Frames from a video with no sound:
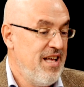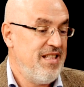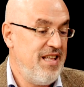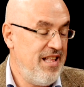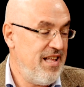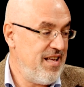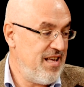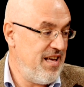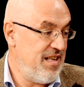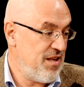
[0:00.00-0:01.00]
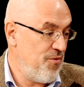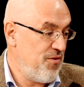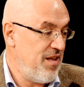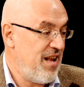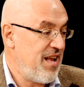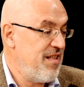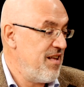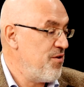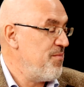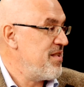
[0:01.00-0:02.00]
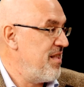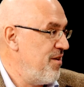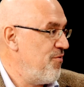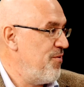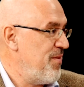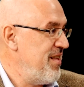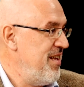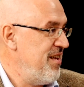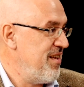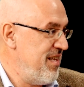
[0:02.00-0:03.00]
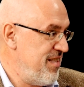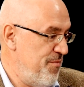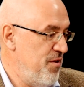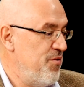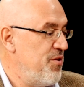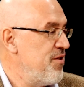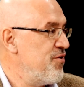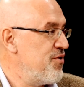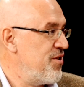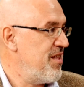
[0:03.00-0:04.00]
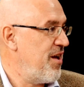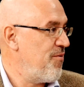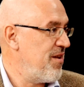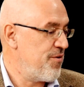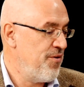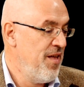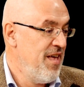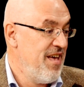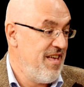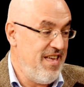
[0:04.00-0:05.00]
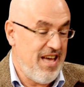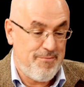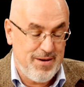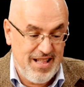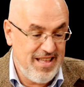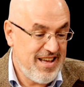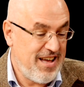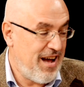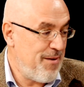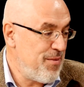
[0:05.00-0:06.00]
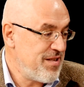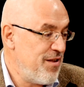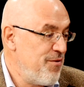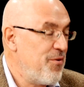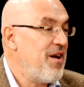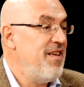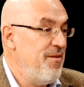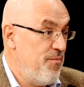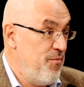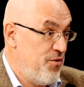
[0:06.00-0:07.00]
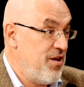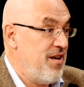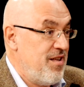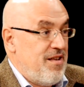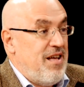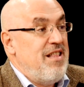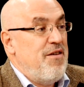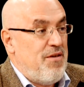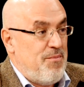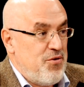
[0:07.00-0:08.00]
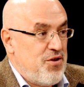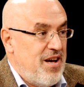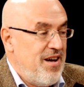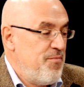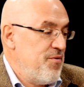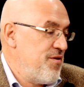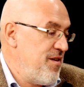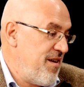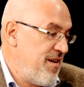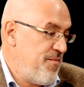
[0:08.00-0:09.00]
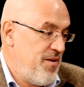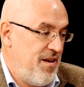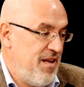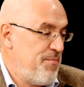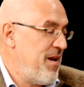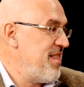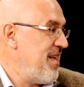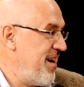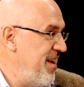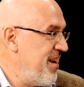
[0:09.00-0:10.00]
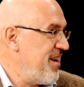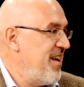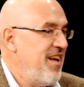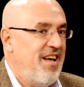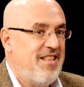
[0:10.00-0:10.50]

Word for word: tiene, eh, según ella, el gimnasio más antiguo de Madrid, desde 1984. Y aparte de que han pasado por allí mucha gente famosa, pues eh, Esperanza Aguirre,